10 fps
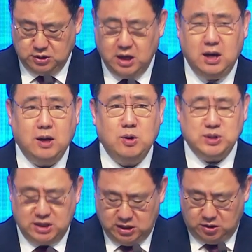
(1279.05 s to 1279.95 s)
엘라
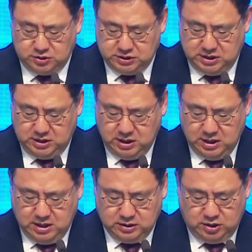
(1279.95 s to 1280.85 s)
골짜기 역시
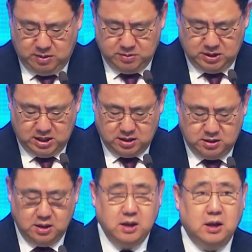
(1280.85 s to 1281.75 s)
그러합니다.
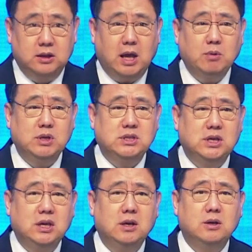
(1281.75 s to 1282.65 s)

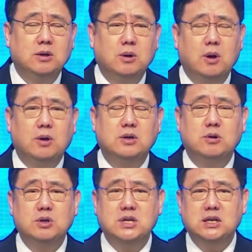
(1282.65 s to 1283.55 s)
다윗이 그, 어, 그
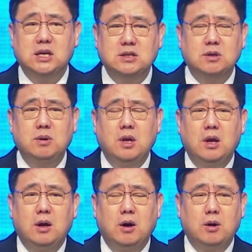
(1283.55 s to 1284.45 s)
골짜기에서
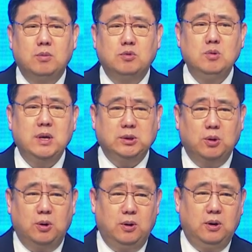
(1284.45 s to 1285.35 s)
어,
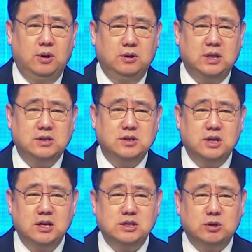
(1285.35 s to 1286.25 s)
물맷돌 다섯
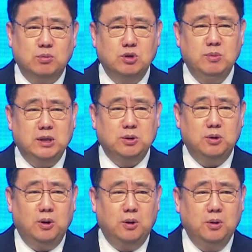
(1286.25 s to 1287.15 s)
개를 짓고
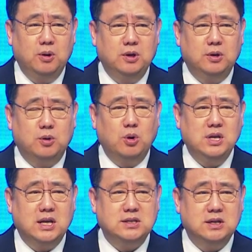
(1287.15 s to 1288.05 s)
물맷돌로 어,
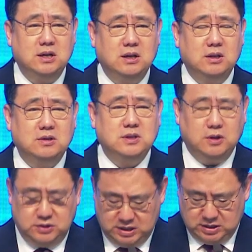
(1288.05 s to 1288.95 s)
골리앗을
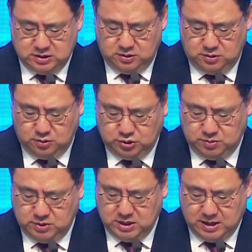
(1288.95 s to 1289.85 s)
쓰러뜨린 그런
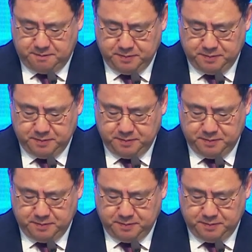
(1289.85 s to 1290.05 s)
곳입니다.